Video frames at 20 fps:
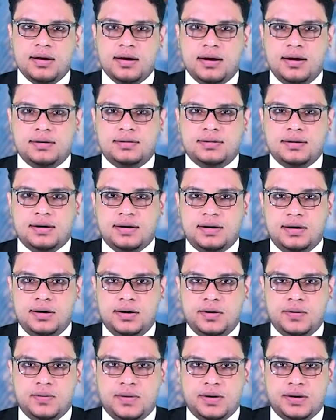التقى
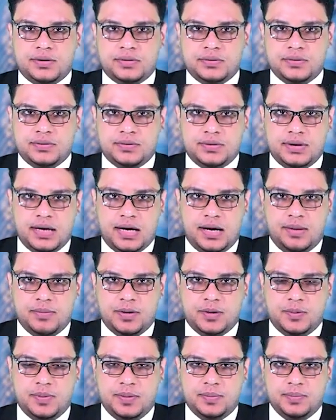اللواء الركن
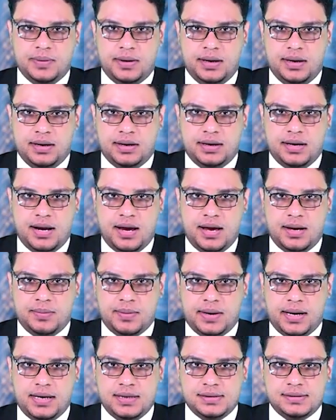أحمد بن بريك نائب
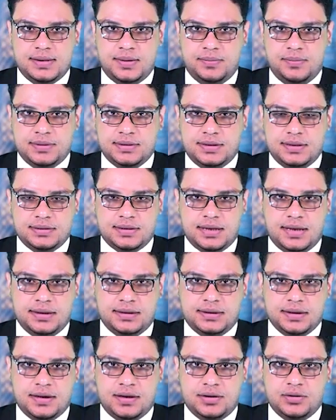رئيس المجلس
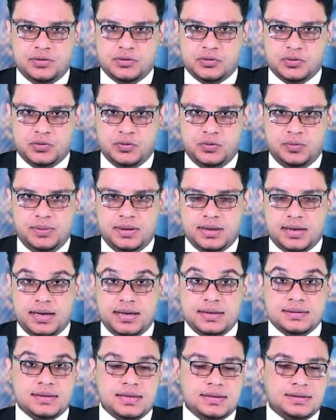الانتقالي الجنوبي
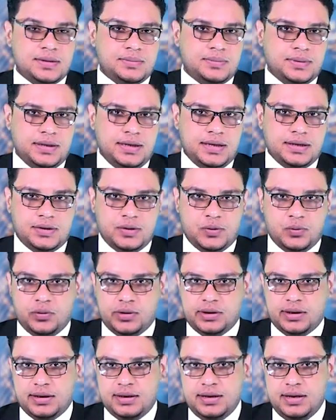رئيس الجمعية
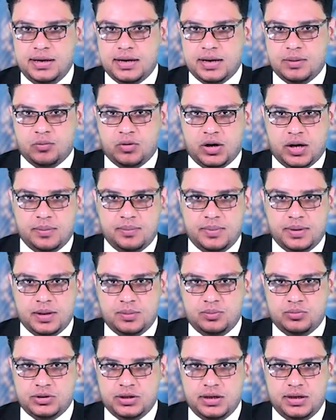الوطنية محمد
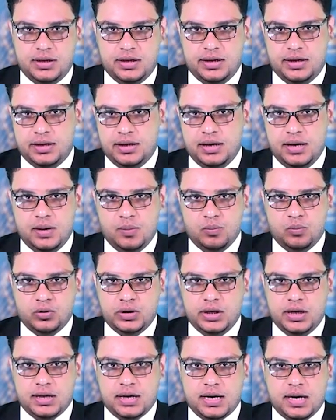البجيري
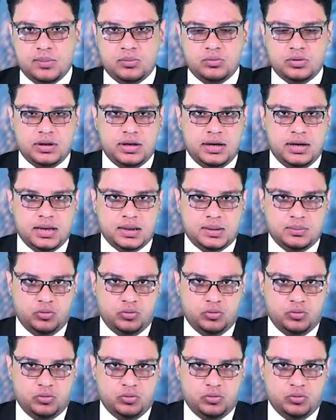مدير عام مديرية